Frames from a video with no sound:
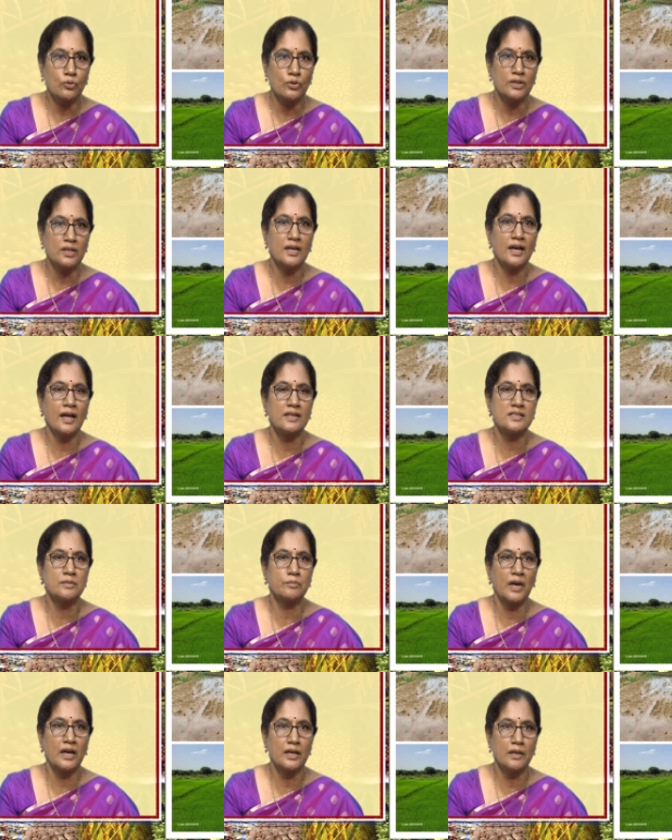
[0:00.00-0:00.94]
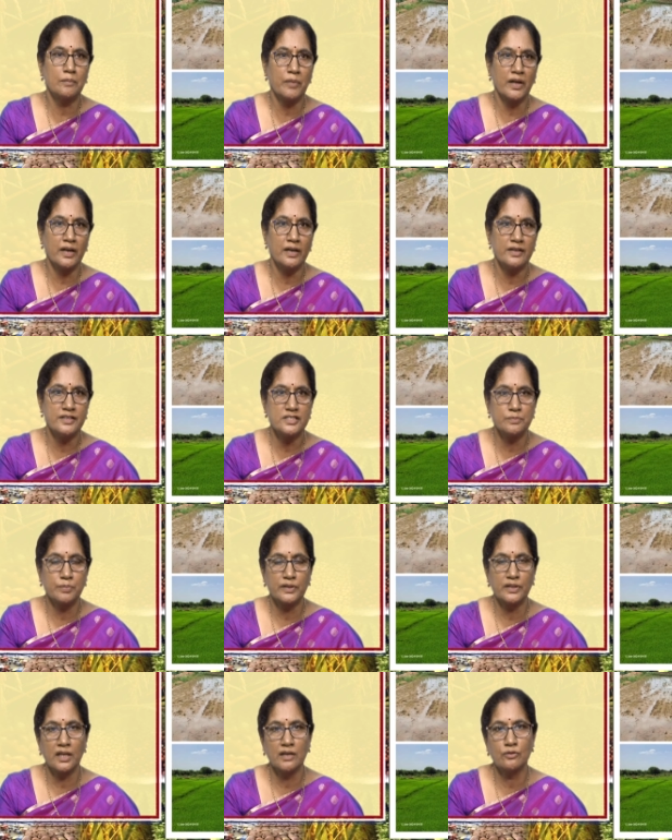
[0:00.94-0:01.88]
కొద్దిగా ఆలస్యం అంటే పన్నెండు నుంచి
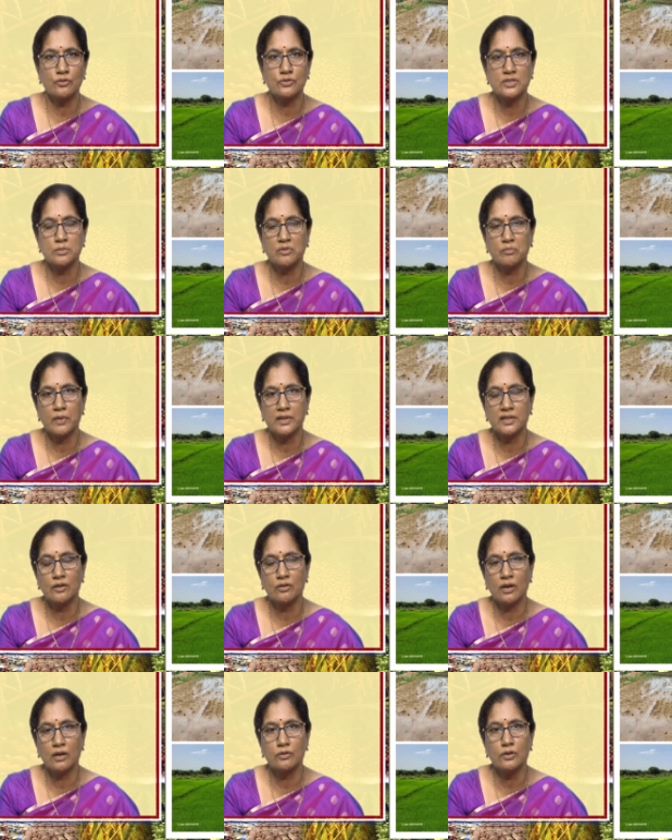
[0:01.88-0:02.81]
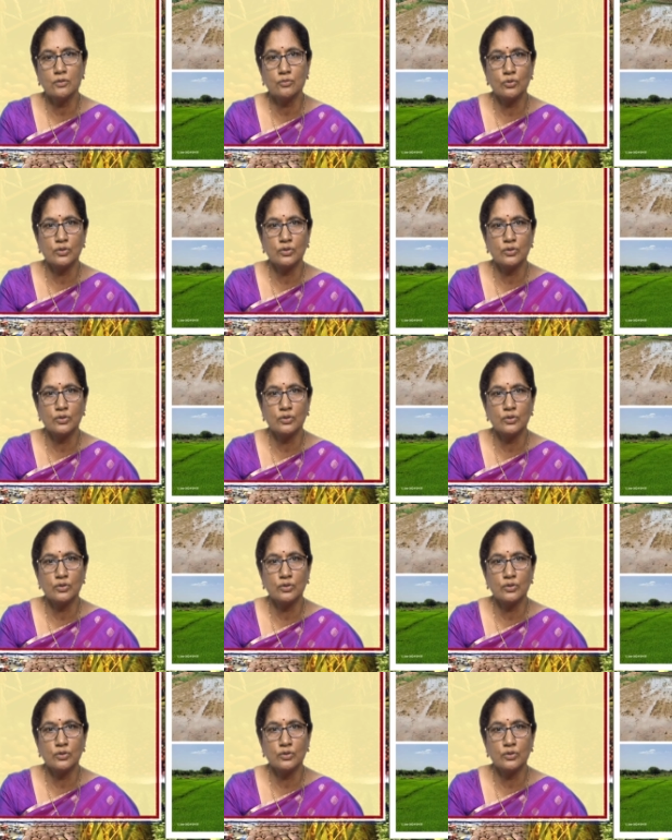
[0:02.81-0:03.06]
పద్నాలుగు రోజుల మధ్యలో కాకుండా